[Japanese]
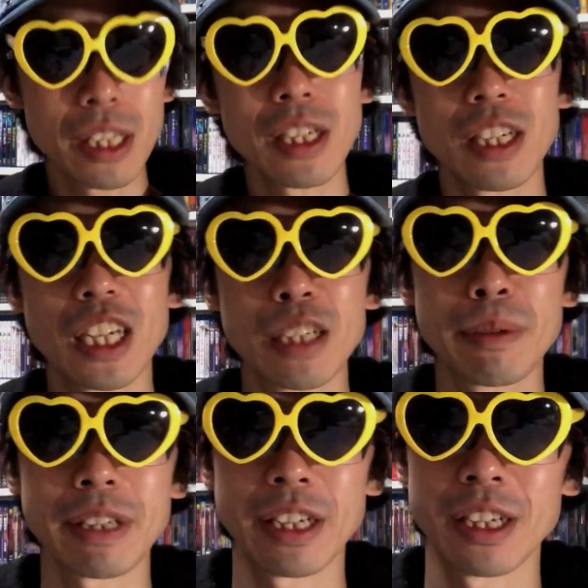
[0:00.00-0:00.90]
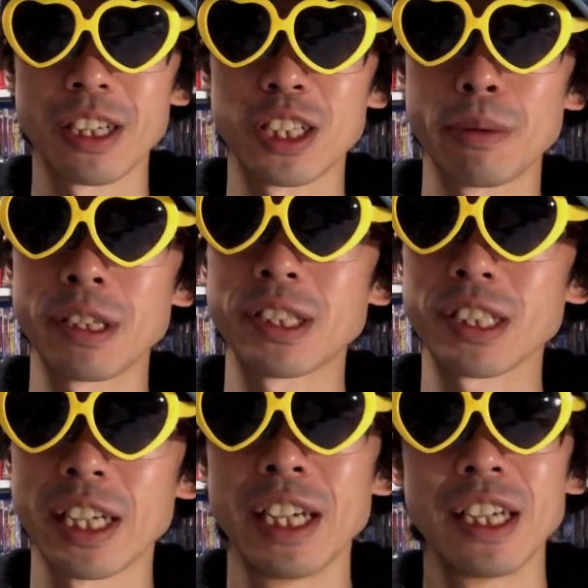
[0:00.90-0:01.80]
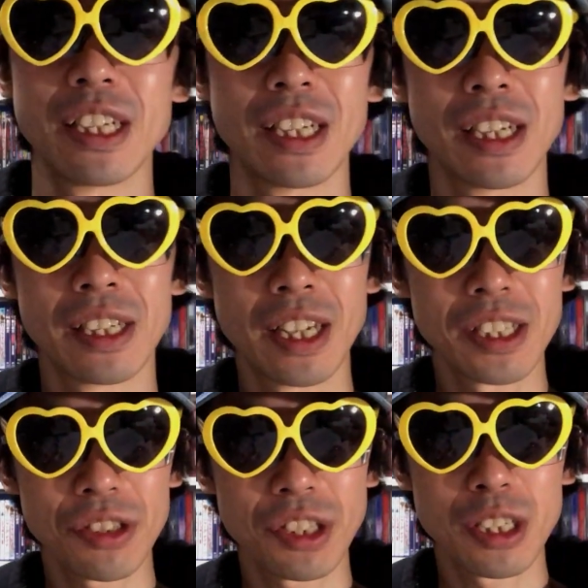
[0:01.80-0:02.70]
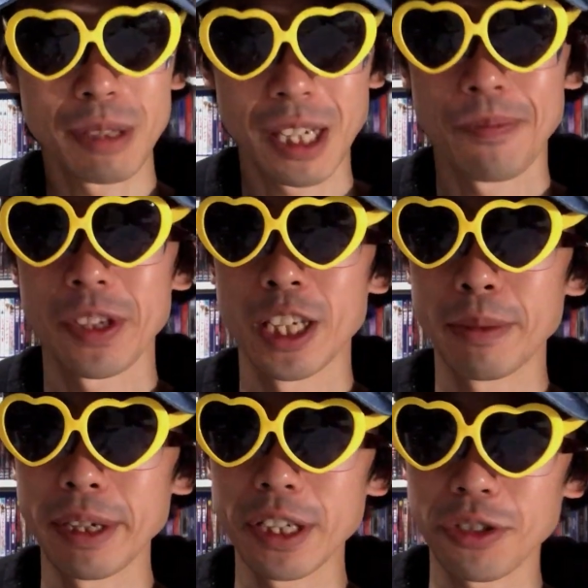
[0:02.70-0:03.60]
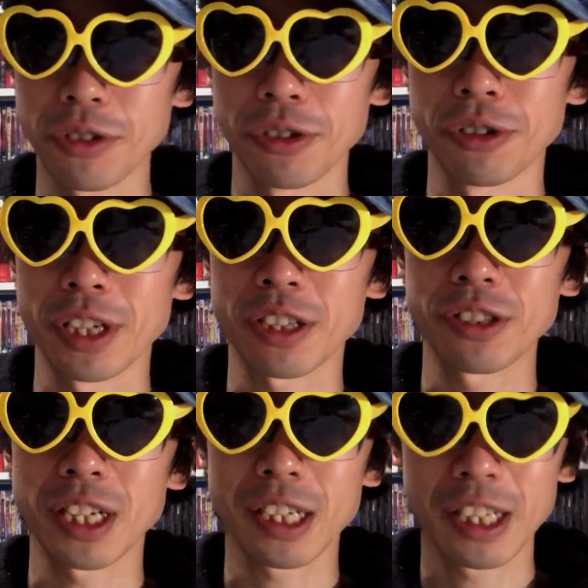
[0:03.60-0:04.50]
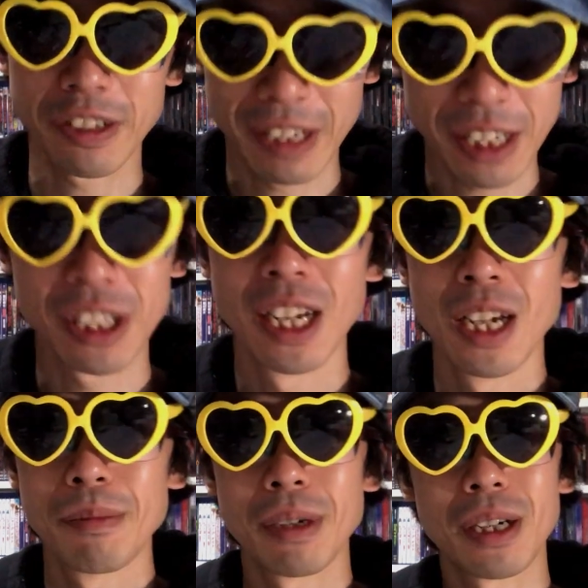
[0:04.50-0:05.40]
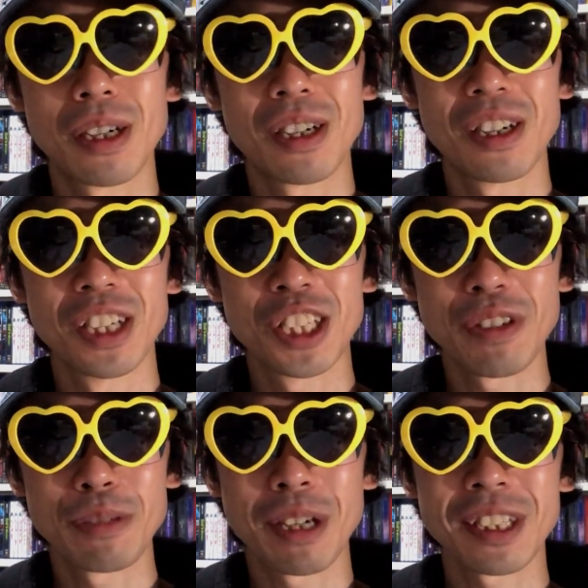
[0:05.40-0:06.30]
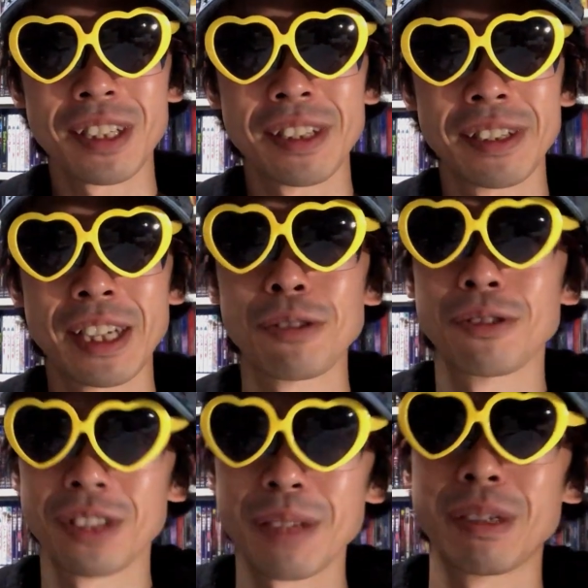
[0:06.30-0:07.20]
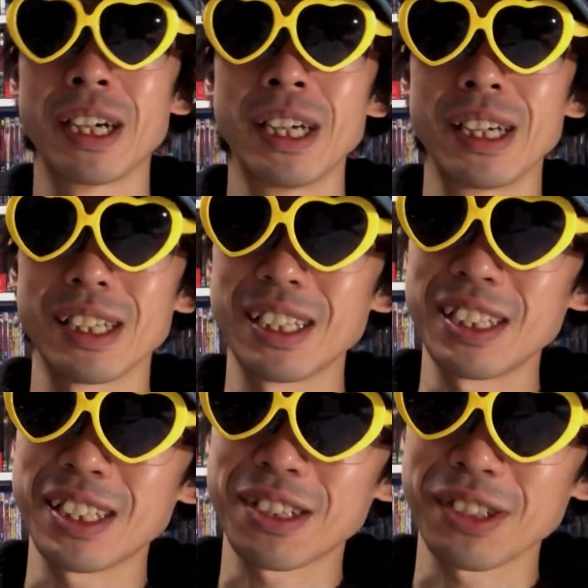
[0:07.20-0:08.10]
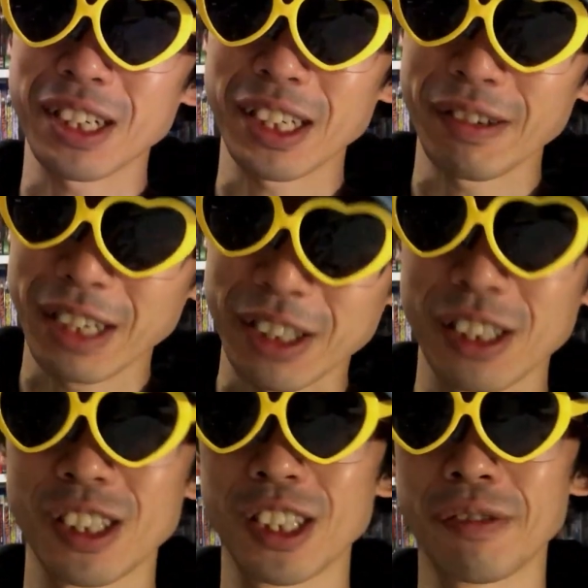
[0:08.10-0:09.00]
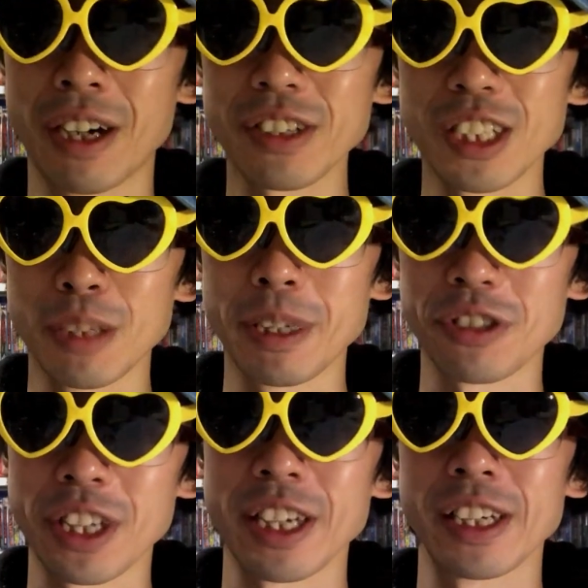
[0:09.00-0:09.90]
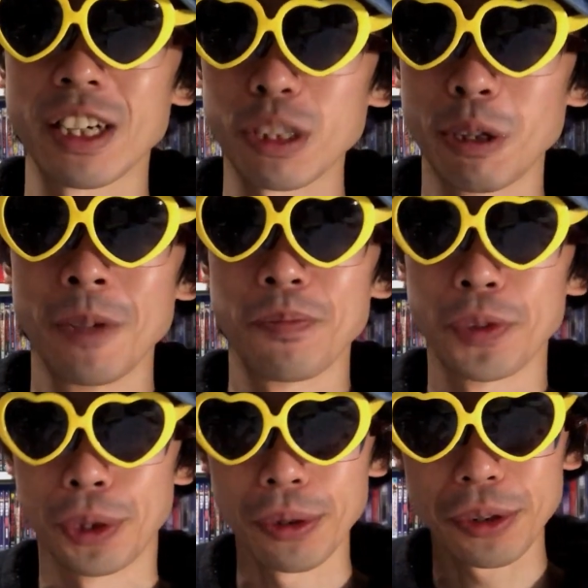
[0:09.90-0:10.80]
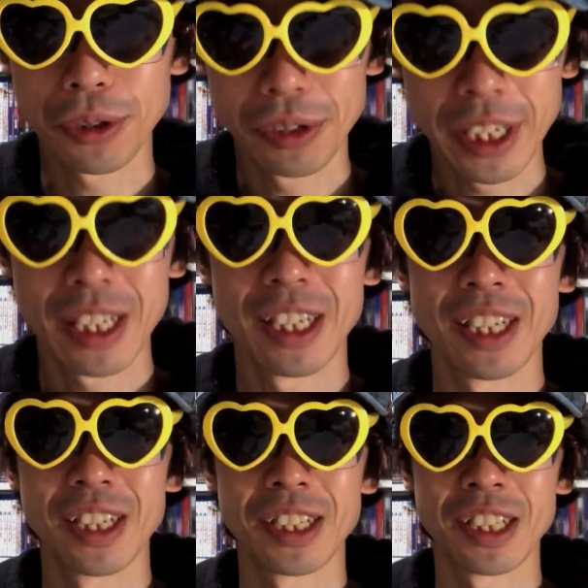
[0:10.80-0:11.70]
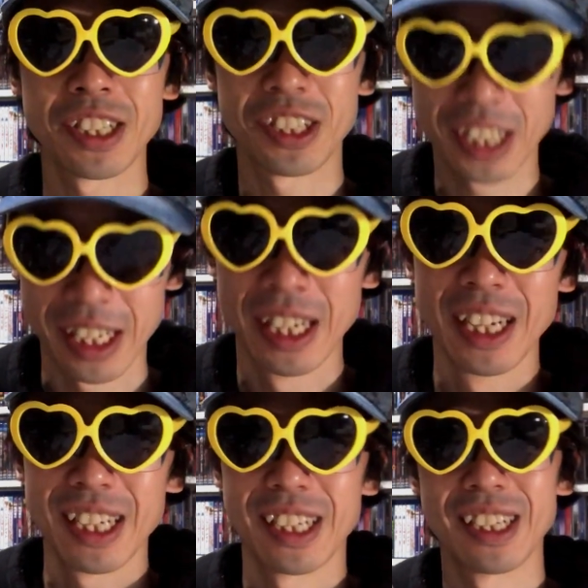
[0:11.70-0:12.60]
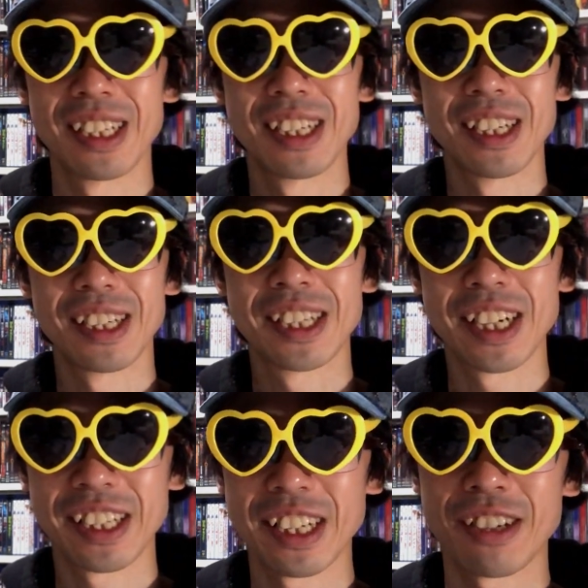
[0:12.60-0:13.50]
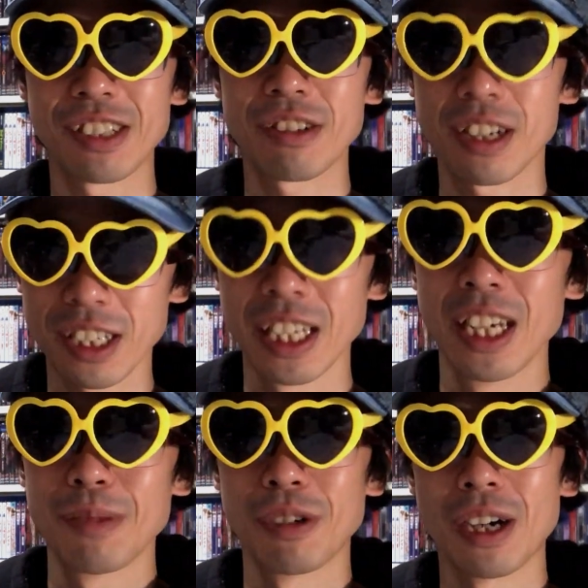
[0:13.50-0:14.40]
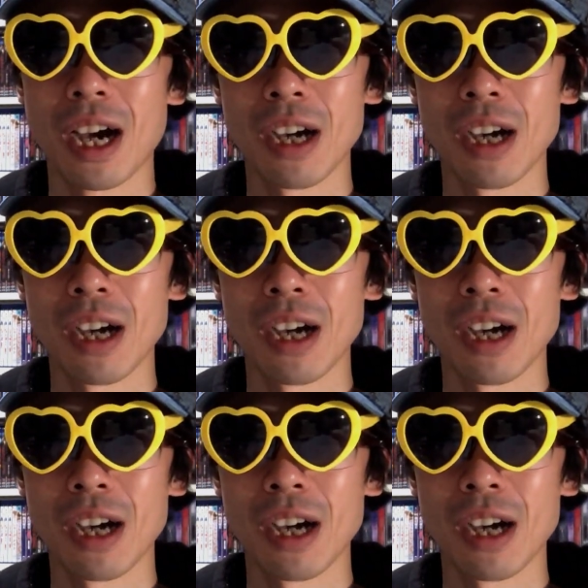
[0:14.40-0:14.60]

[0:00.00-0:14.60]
がねえ今まで、え芝居してきて、え定着してしまったイメージの役だけではなくまあ意地悪ばあさんなどのね、まあいい役だけではなく、悪いイメージの、ね、役にもどんどんね、えー、チャレンジしたい。えー、キャリアにあぐらをかかず、もう